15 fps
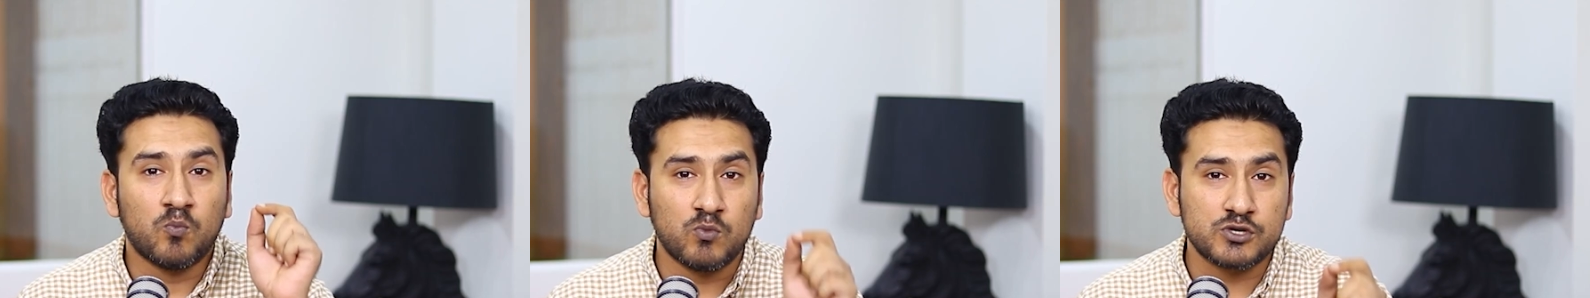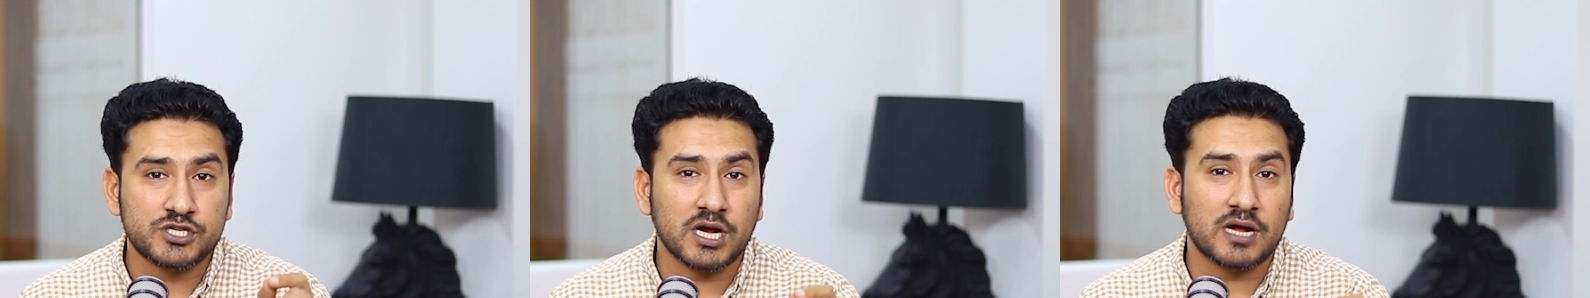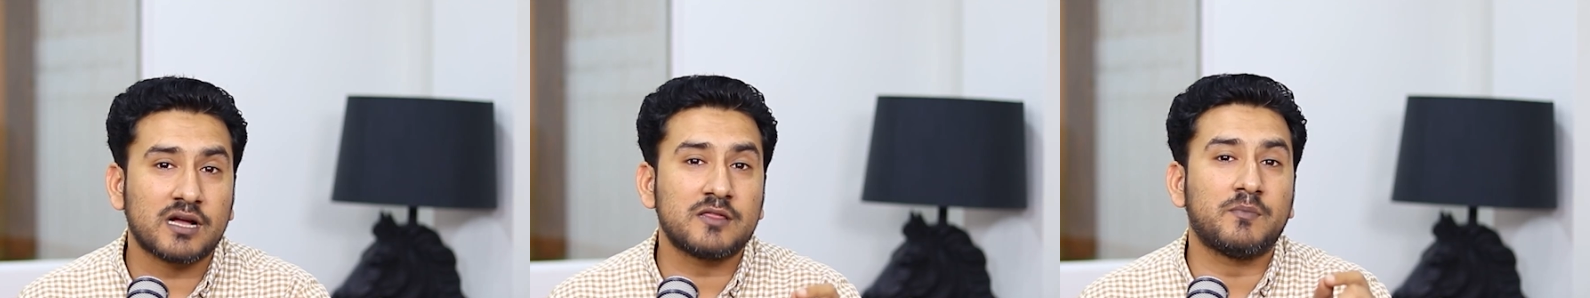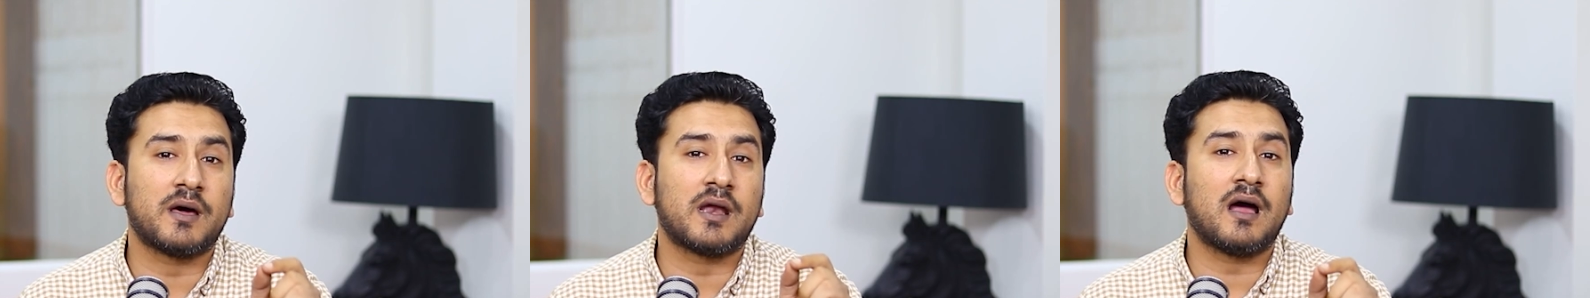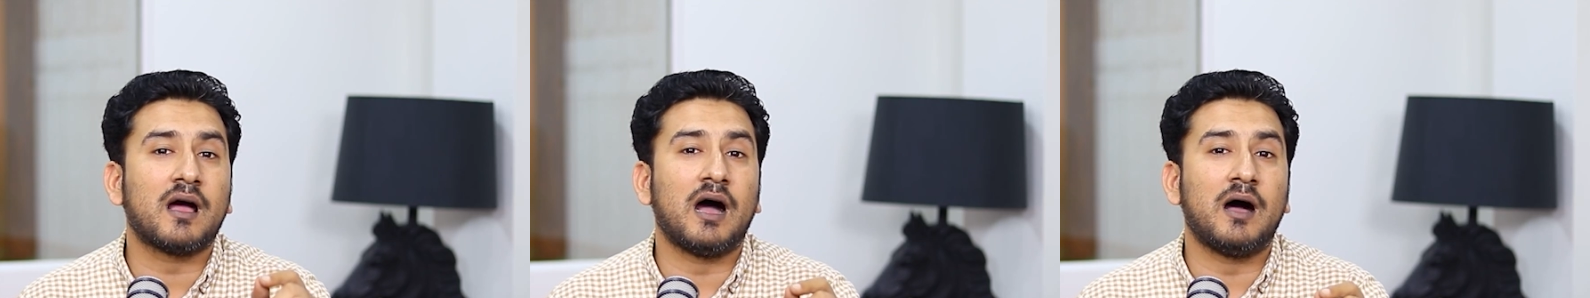मुशक्क़त
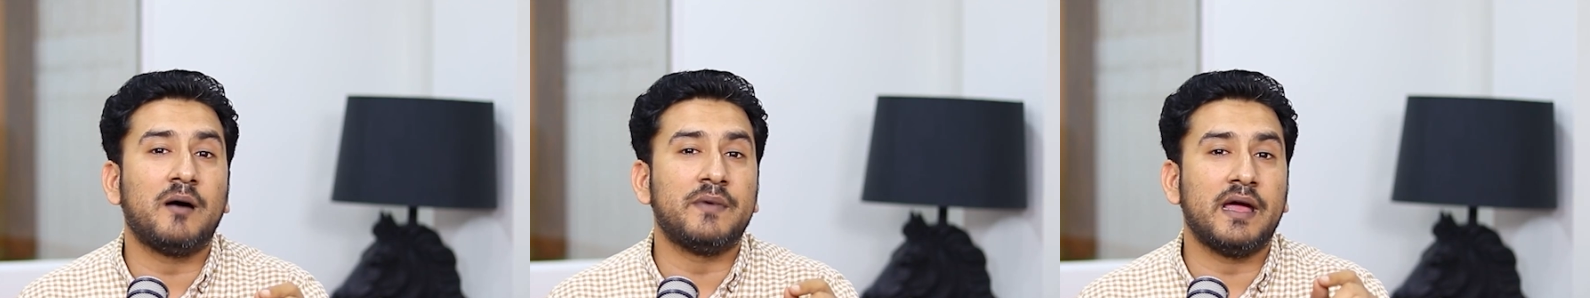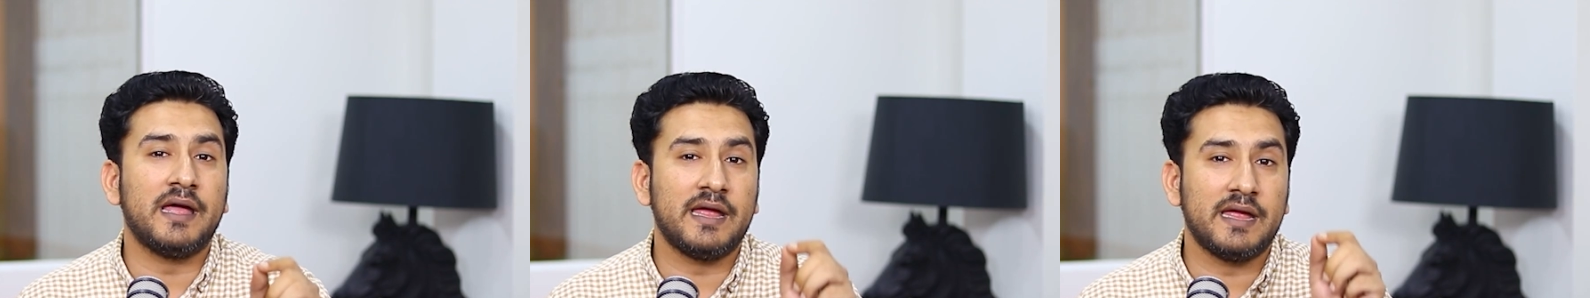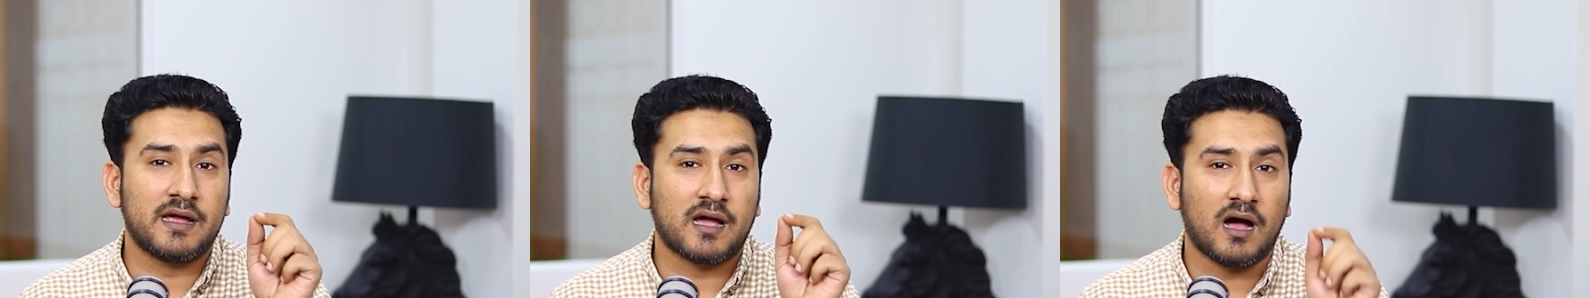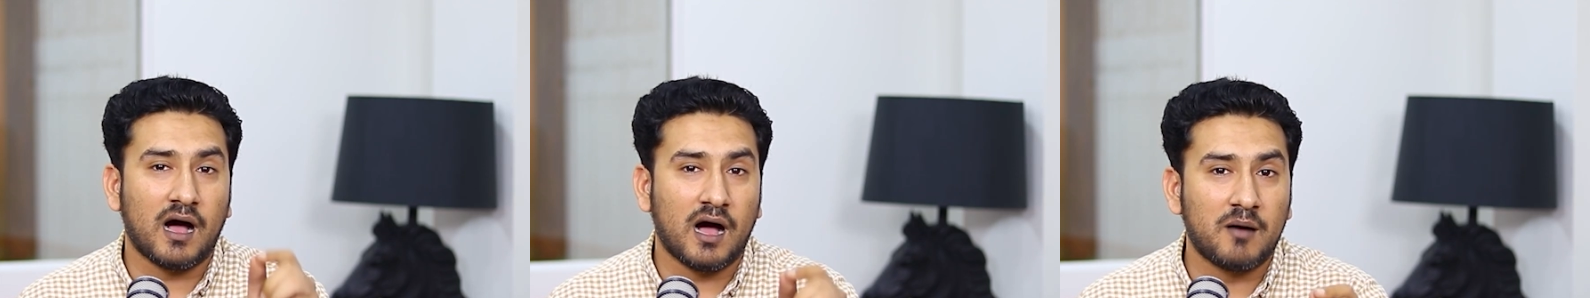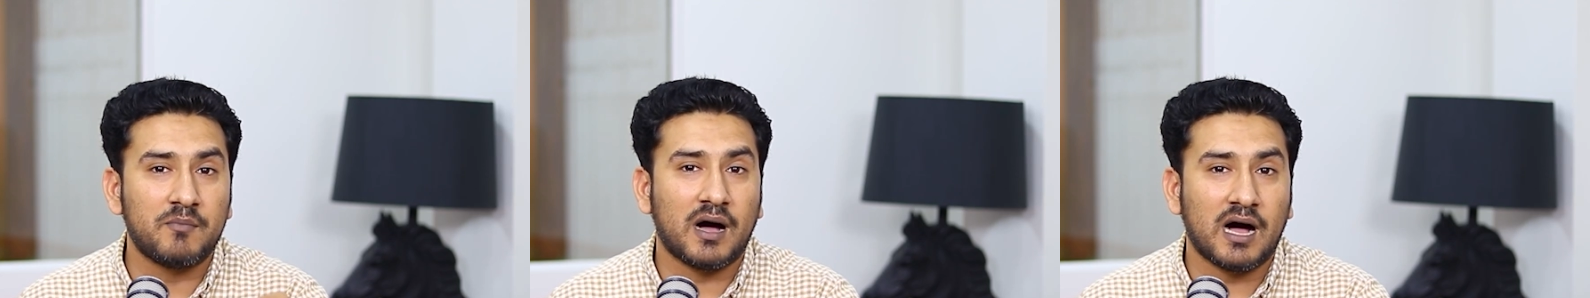भरा काम है एक
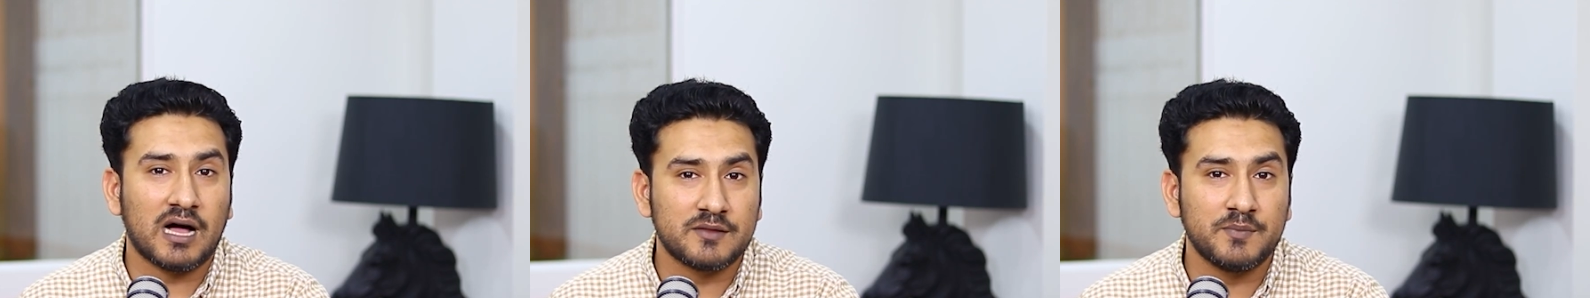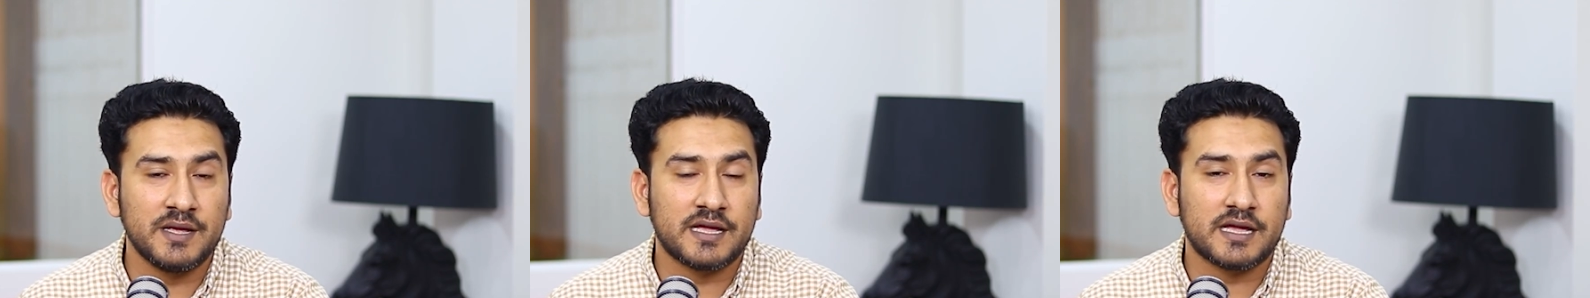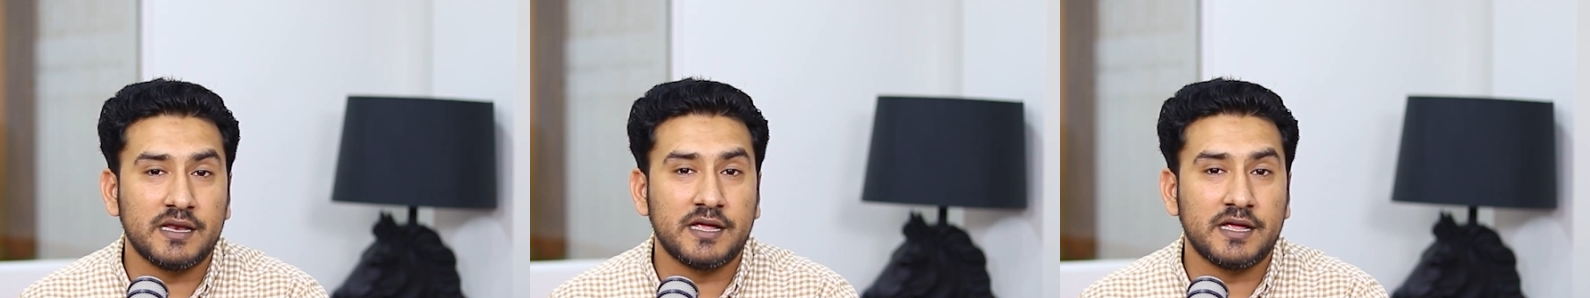आम आदमी के